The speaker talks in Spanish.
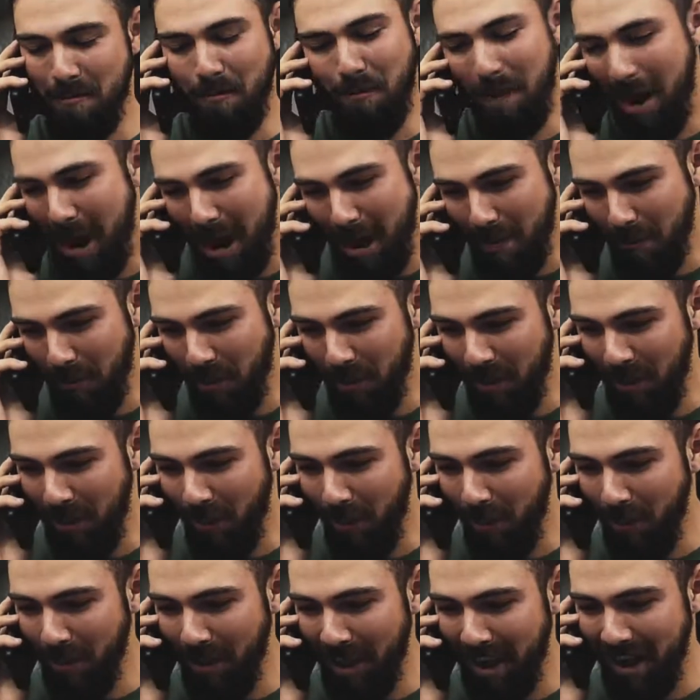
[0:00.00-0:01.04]
Vamos,
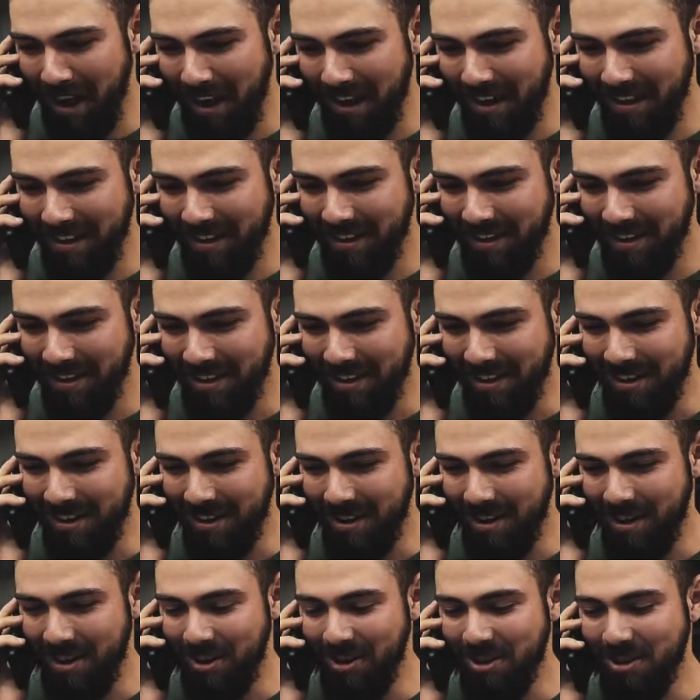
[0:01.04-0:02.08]
de joda.
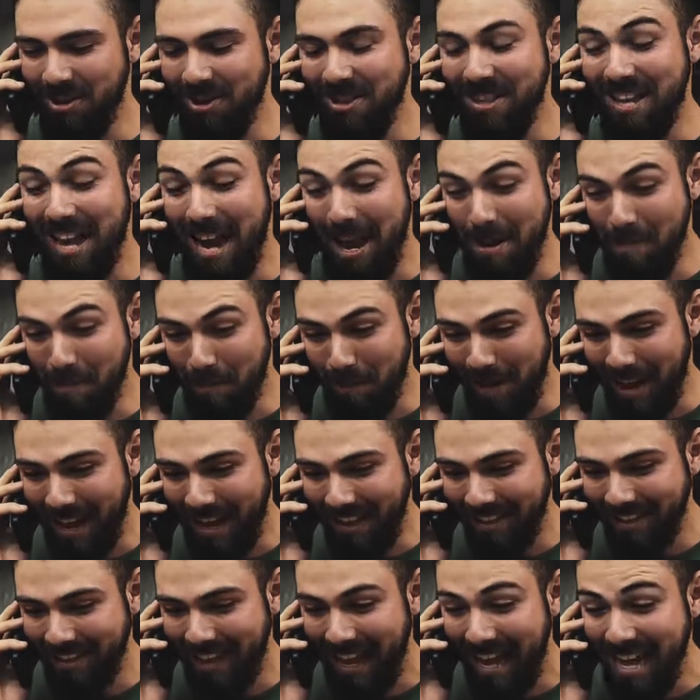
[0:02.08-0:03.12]
Donde hay
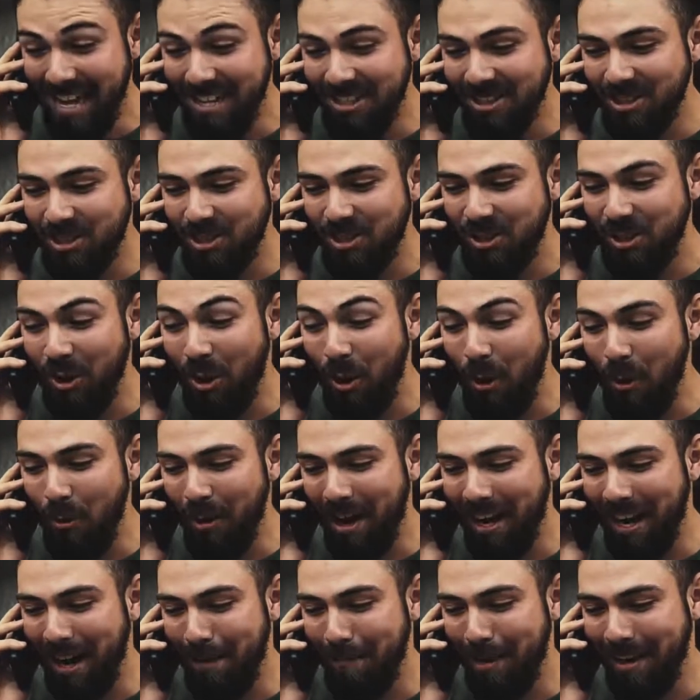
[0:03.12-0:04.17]
plata,
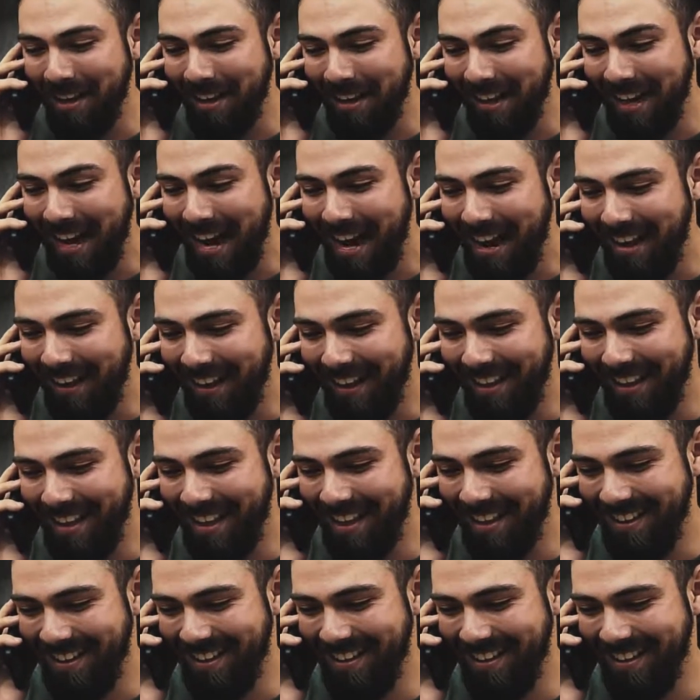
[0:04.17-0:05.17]
sobran las malcriadas.